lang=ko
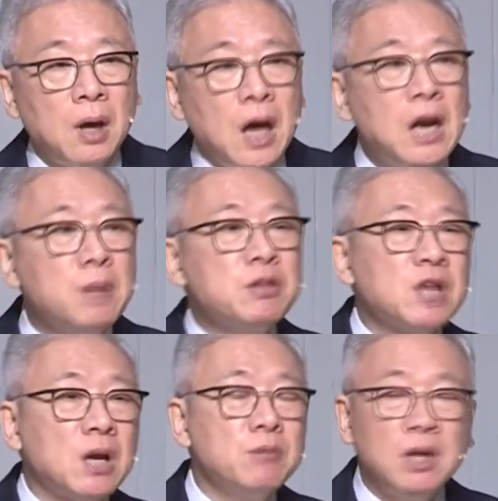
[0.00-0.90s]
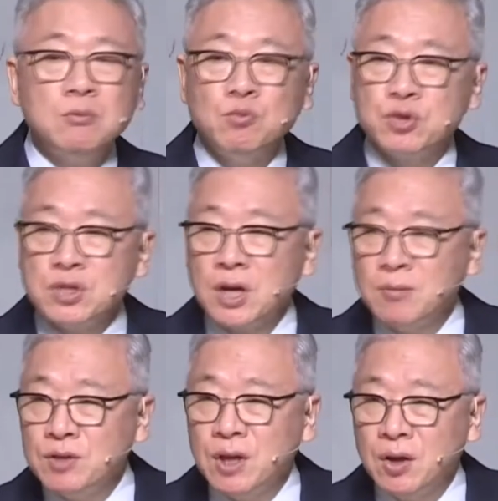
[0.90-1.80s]
하나님의 사람이란 무슨
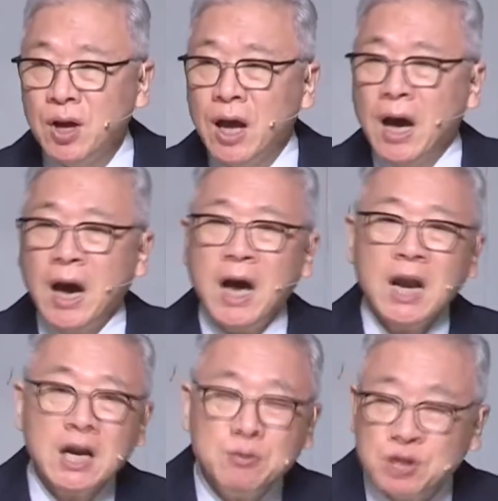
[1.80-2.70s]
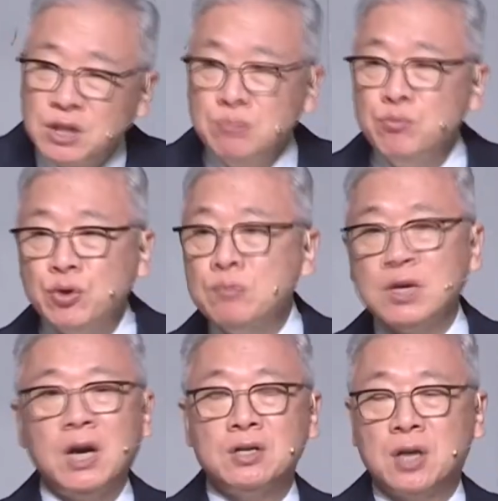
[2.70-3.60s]
사람들이에요? 하나님 심부름
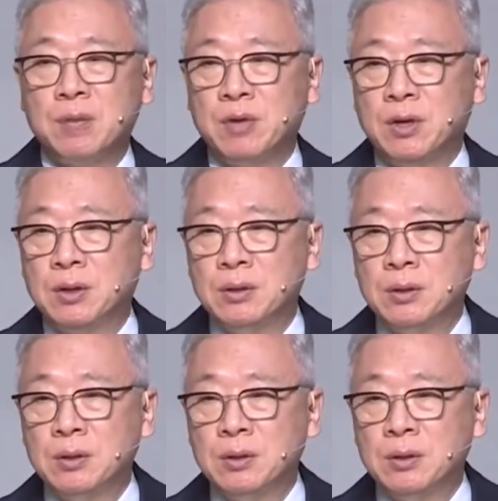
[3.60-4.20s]
잘하는 사람이에요.